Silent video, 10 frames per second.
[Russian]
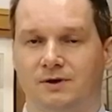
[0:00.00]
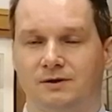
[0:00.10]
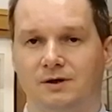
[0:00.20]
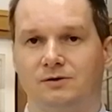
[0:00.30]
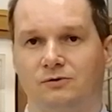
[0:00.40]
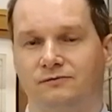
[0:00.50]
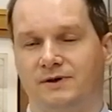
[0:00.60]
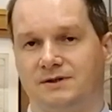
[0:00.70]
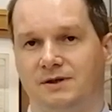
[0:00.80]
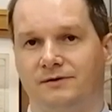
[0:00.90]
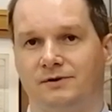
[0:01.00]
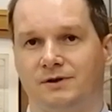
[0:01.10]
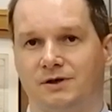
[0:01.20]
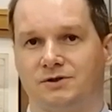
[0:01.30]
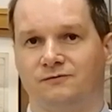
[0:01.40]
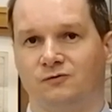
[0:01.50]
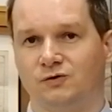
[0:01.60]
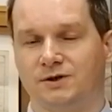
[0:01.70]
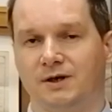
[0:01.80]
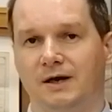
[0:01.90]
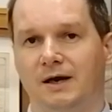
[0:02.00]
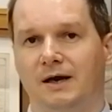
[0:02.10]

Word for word: годах он возглавил наш вуз